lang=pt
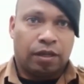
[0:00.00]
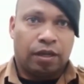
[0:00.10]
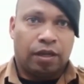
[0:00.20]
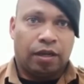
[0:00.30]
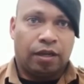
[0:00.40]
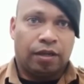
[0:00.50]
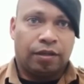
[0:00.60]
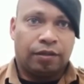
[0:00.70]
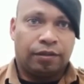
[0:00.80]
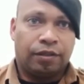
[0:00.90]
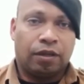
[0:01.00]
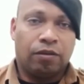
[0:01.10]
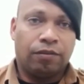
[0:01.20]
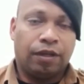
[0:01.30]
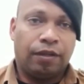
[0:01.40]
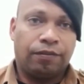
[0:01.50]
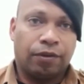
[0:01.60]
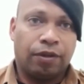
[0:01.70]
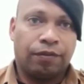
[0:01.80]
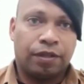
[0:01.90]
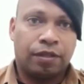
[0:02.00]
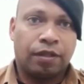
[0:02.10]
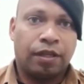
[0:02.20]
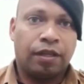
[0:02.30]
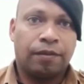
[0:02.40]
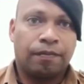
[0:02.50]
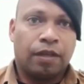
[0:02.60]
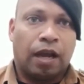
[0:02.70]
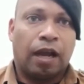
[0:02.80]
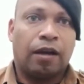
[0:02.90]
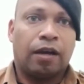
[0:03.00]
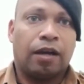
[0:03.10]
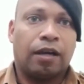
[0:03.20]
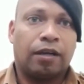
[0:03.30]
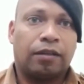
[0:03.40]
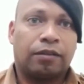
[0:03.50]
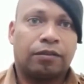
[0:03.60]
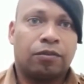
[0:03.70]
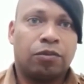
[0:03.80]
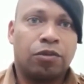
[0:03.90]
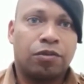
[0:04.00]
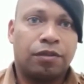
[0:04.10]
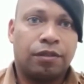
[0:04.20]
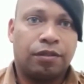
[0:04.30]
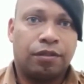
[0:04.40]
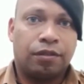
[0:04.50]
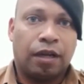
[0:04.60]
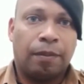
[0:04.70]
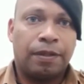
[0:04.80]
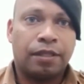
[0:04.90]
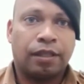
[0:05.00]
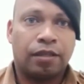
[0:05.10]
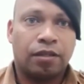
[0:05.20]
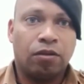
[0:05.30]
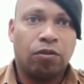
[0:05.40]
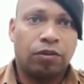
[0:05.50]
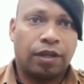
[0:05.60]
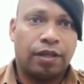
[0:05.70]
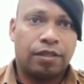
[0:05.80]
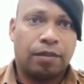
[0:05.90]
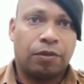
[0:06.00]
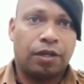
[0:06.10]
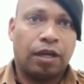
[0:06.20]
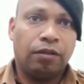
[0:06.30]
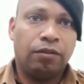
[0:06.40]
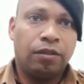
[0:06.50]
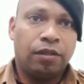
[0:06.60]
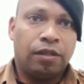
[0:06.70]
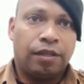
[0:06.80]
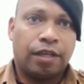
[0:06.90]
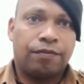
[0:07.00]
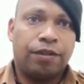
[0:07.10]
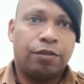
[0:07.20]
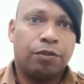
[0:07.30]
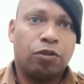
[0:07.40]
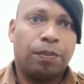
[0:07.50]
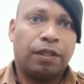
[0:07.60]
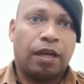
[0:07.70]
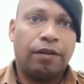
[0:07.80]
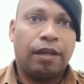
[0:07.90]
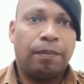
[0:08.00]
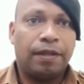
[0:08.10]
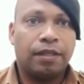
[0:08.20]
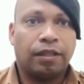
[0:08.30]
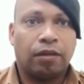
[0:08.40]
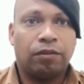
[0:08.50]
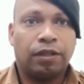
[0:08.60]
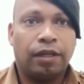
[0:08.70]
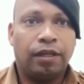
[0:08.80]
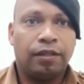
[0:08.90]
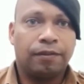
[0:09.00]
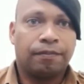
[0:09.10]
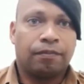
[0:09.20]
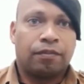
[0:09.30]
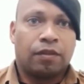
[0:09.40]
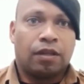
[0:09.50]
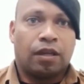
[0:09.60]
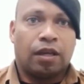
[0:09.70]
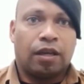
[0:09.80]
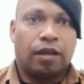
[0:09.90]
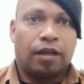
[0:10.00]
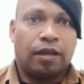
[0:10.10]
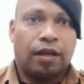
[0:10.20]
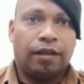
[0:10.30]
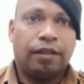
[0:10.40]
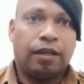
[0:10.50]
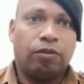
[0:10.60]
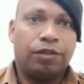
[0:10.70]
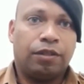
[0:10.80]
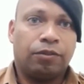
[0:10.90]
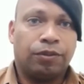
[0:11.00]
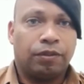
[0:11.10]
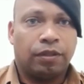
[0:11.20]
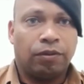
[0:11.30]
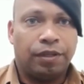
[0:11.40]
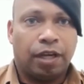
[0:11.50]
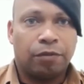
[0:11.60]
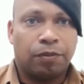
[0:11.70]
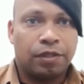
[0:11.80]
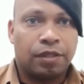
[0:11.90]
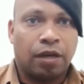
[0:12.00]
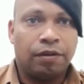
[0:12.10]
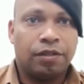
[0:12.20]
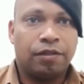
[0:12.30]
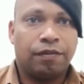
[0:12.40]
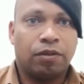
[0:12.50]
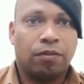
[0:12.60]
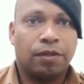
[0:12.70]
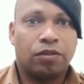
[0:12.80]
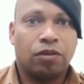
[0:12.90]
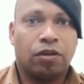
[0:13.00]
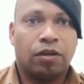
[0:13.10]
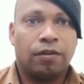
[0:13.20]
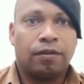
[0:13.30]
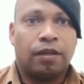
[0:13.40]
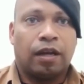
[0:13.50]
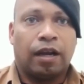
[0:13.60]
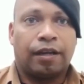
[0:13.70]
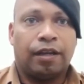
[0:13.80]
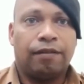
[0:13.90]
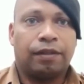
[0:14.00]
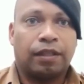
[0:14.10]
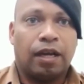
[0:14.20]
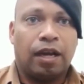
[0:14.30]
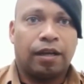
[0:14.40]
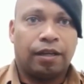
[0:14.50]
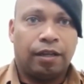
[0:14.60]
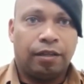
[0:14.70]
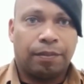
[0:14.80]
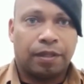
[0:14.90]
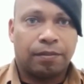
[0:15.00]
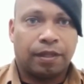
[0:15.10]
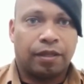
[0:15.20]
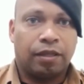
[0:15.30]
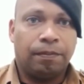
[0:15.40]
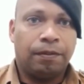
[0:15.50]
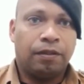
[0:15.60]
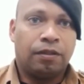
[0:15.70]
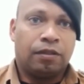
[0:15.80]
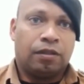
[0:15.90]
É, então hein, foi oferecido aí a, o uso de, de, da representação contra esse abordado e as vítimas optaram em representar contra ele. É, ainda na, no, na unidade policial, esse indivíduo começou a querer levantar, a querer ir para cima da equipe.